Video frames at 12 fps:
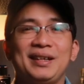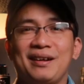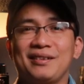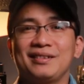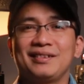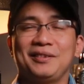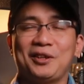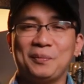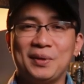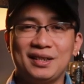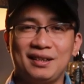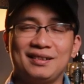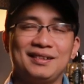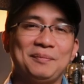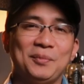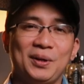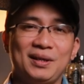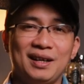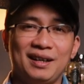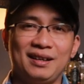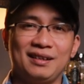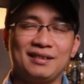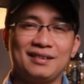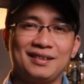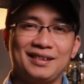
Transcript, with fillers: theo còn bây giờ mọi người